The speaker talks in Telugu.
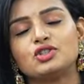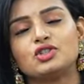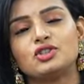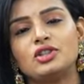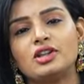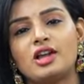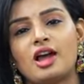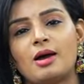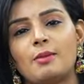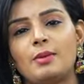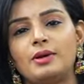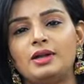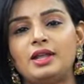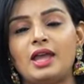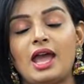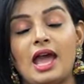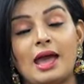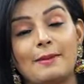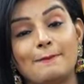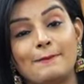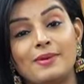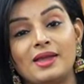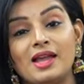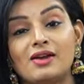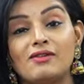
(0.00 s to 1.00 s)
వచ్చింది కాబట్టి
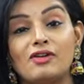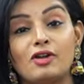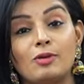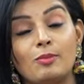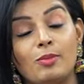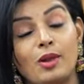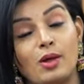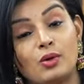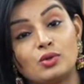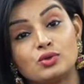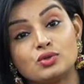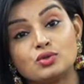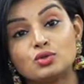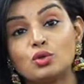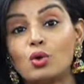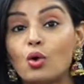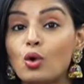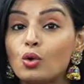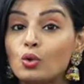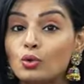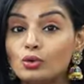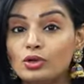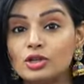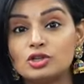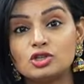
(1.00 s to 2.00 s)
హ్యాపీగా వాళ్ళు బ్లౌజ్తో
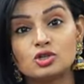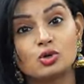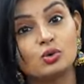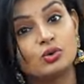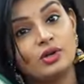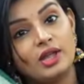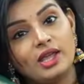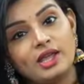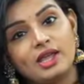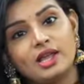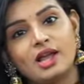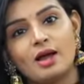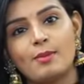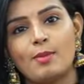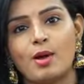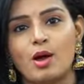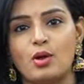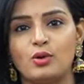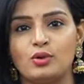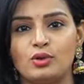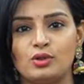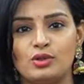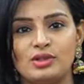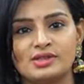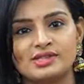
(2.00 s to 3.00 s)
కుట్టించుకుంటే ఇంకా
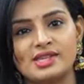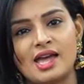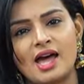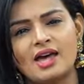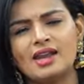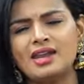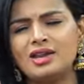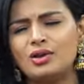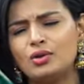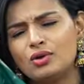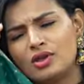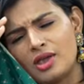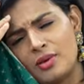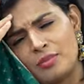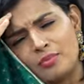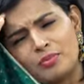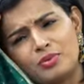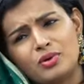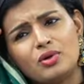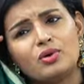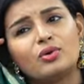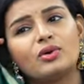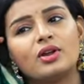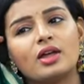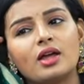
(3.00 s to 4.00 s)
బాగుంటుంది శారీ లుక్
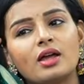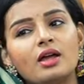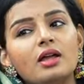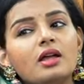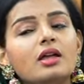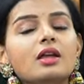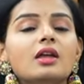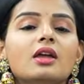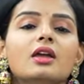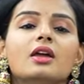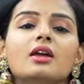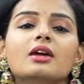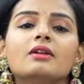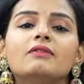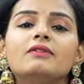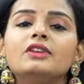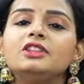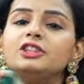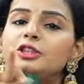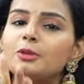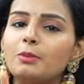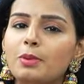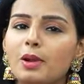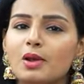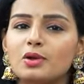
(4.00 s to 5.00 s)
ఎప్పుడు కూడా
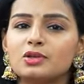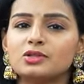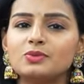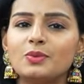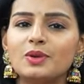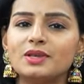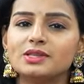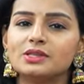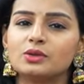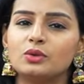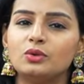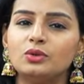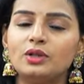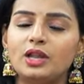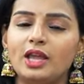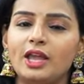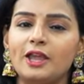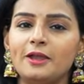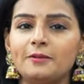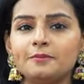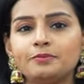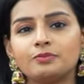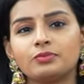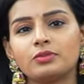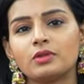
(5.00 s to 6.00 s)
విత్ బ్లౌజ్ వేసుకుంటే
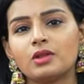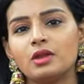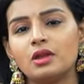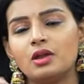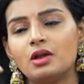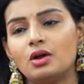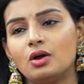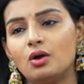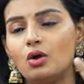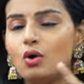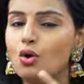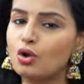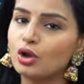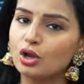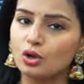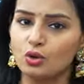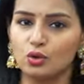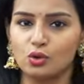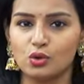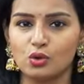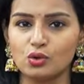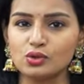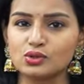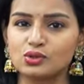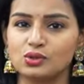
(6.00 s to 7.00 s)
ఒక
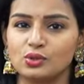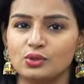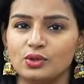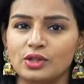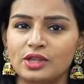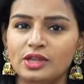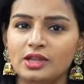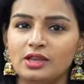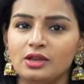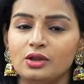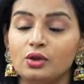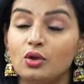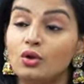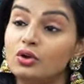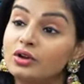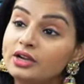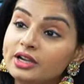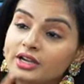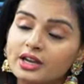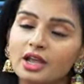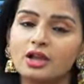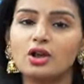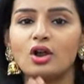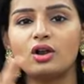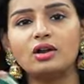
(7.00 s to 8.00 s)
లుక్ వస్తుంది
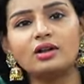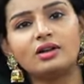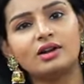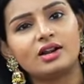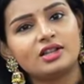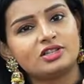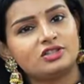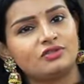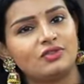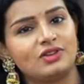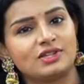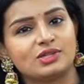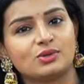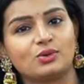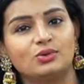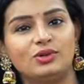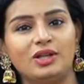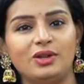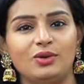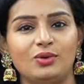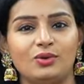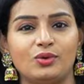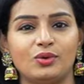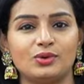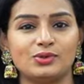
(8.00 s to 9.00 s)
కొన్నిటికి కాంట్రాస్ట్ వేసుకుంటే
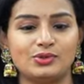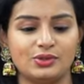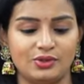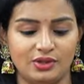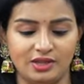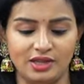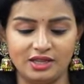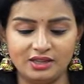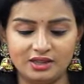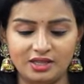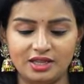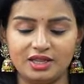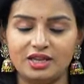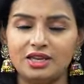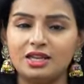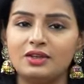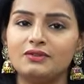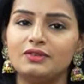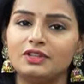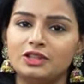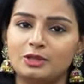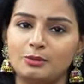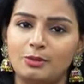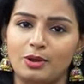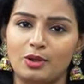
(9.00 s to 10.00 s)
లుక్ వస్తుంది కానీ దీనికి
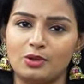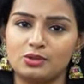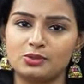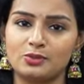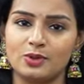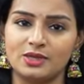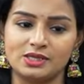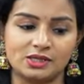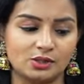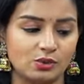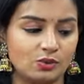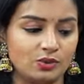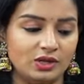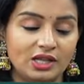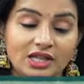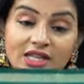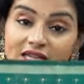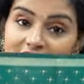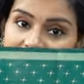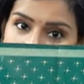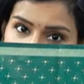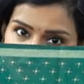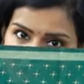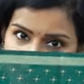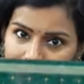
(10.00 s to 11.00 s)
విత్ బ్లౌజ్ వేసుకుంటే
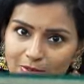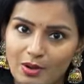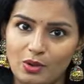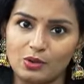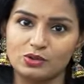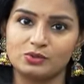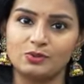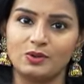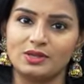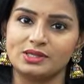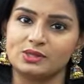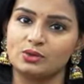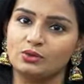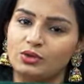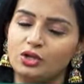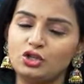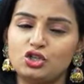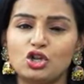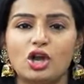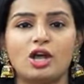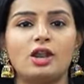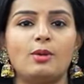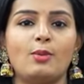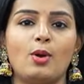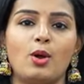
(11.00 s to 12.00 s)
ఇదే బ్లౌజ్ వేసుకుంటే
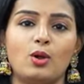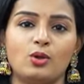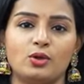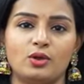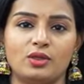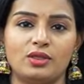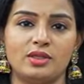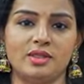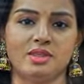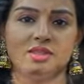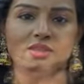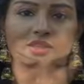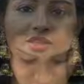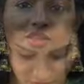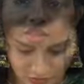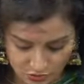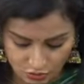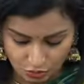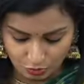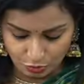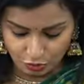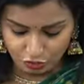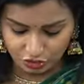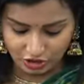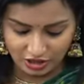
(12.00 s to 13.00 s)
చాలా బాగుంటుంది సో
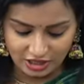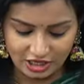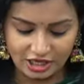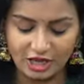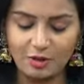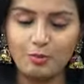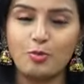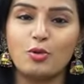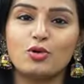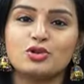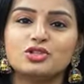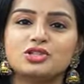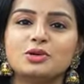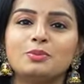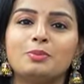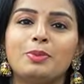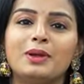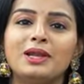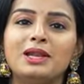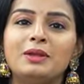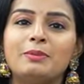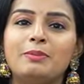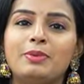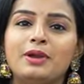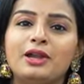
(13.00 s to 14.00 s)
మొత్తానికి
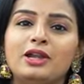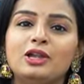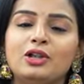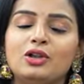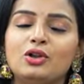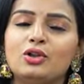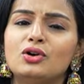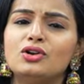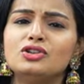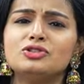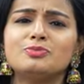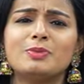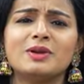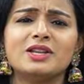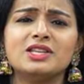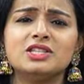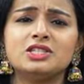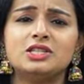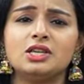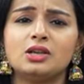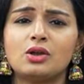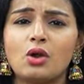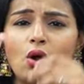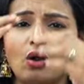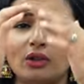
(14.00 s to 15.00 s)
పోచంపల్లి ప్రింట్లో
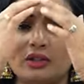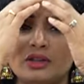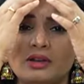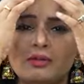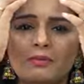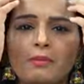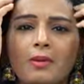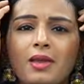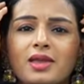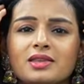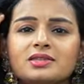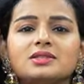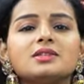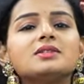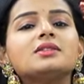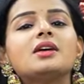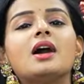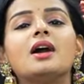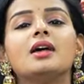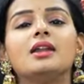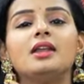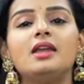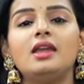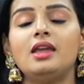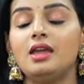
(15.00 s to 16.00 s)
మంచి కాటన్ బేస్డ్
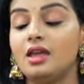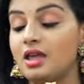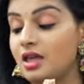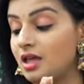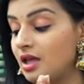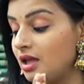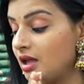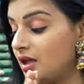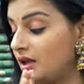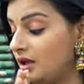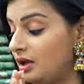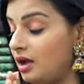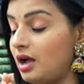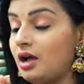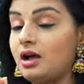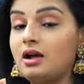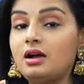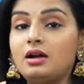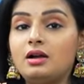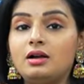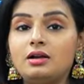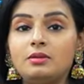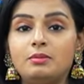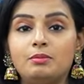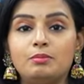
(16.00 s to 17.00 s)
సారీ
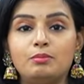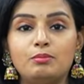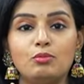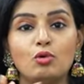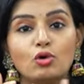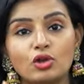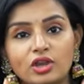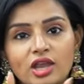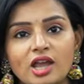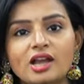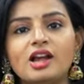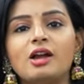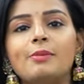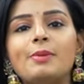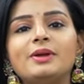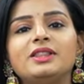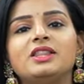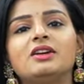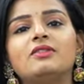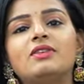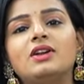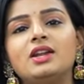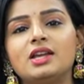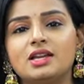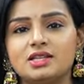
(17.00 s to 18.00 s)
ముఖ్యంగా
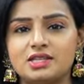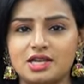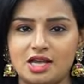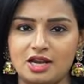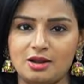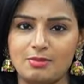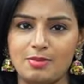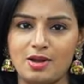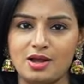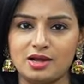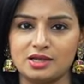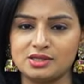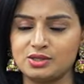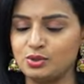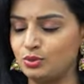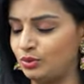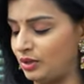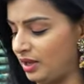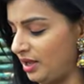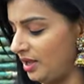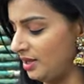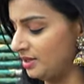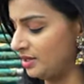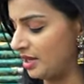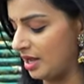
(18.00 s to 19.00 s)
పెద్దవాళ్ళకి చాలా బాగా సూట్
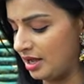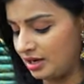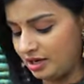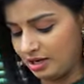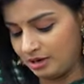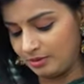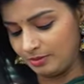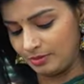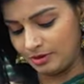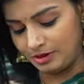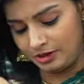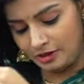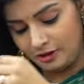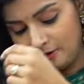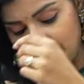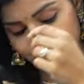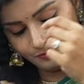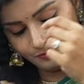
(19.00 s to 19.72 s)
అయ్యే సారీ అనమాట